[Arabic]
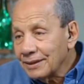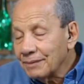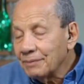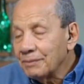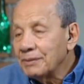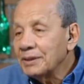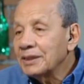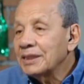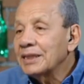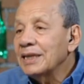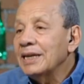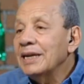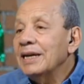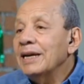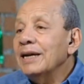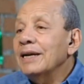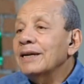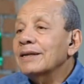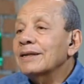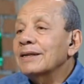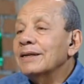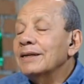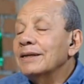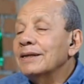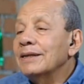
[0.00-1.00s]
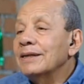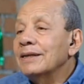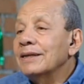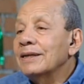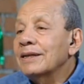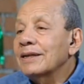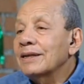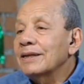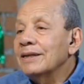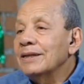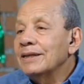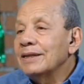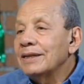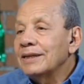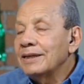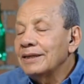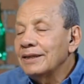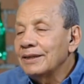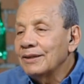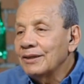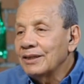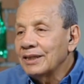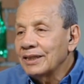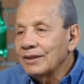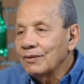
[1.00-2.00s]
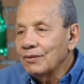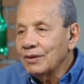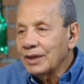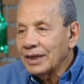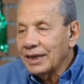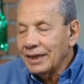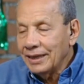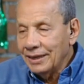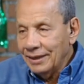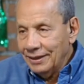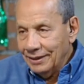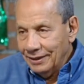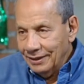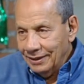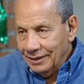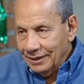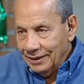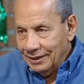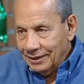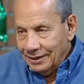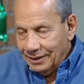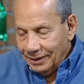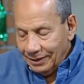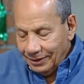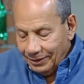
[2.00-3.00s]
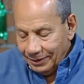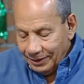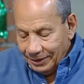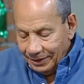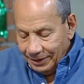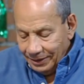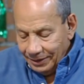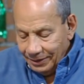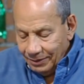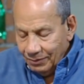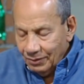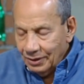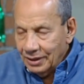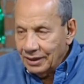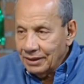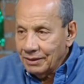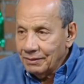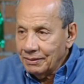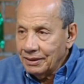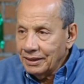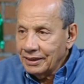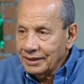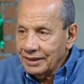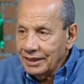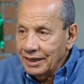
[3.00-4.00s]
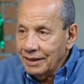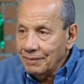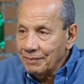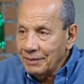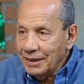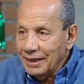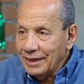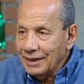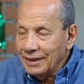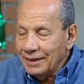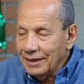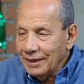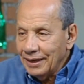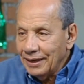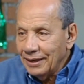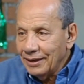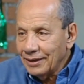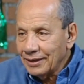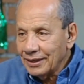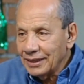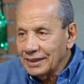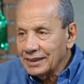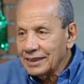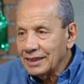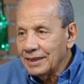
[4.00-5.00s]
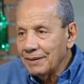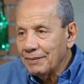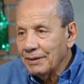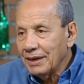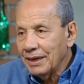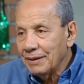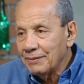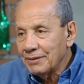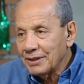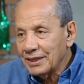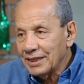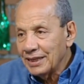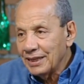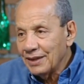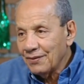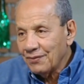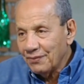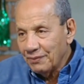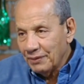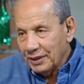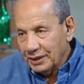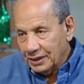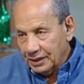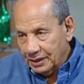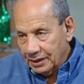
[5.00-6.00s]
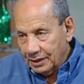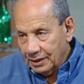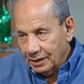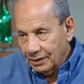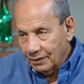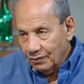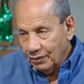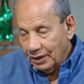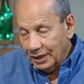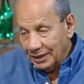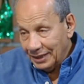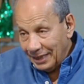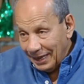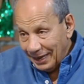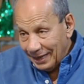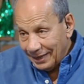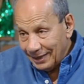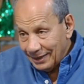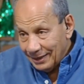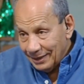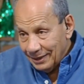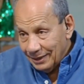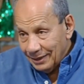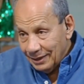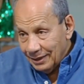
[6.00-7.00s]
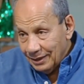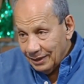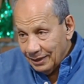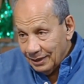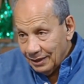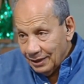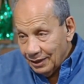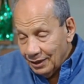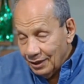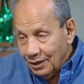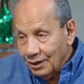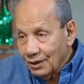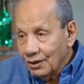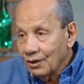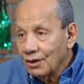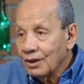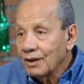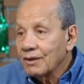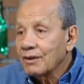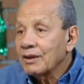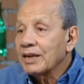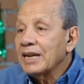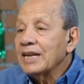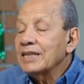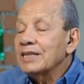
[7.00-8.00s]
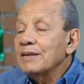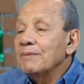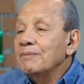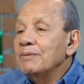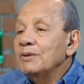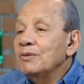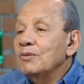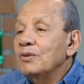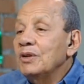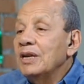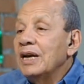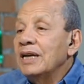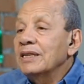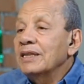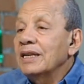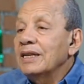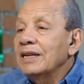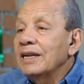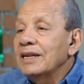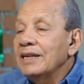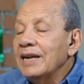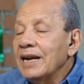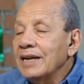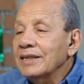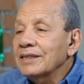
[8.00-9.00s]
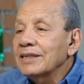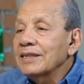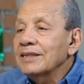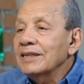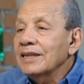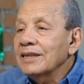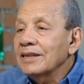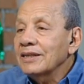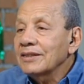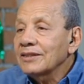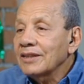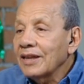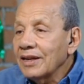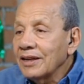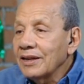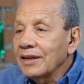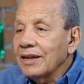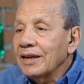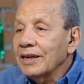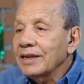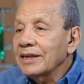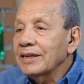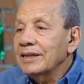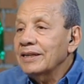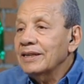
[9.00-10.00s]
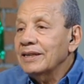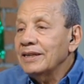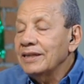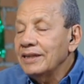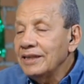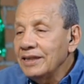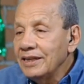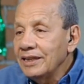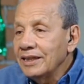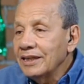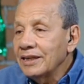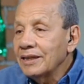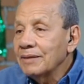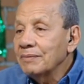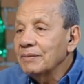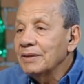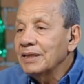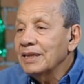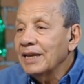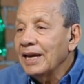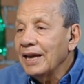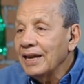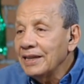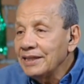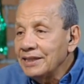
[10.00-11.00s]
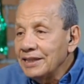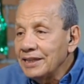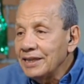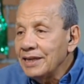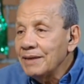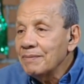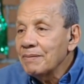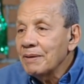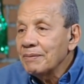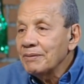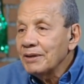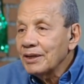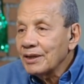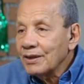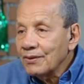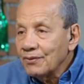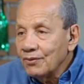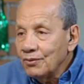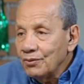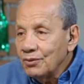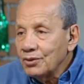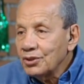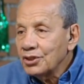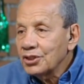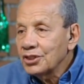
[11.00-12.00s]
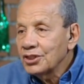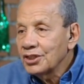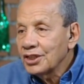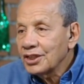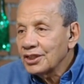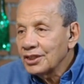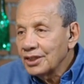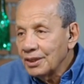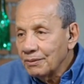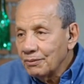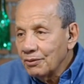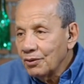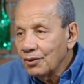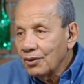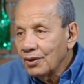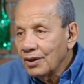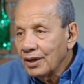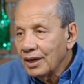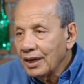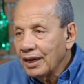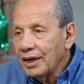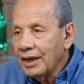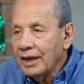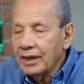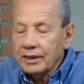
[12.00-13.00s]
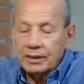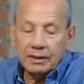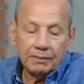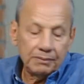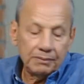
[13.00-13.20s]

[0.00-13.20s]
بتاع الورق الكلمه اللي قالها رئيس الجامعه الامريكيه في مصر وقتها كاتب بيقول انا نجحت ان انا اطلع خريجين من عندي ما بيعرفوش يكتبوا عربي,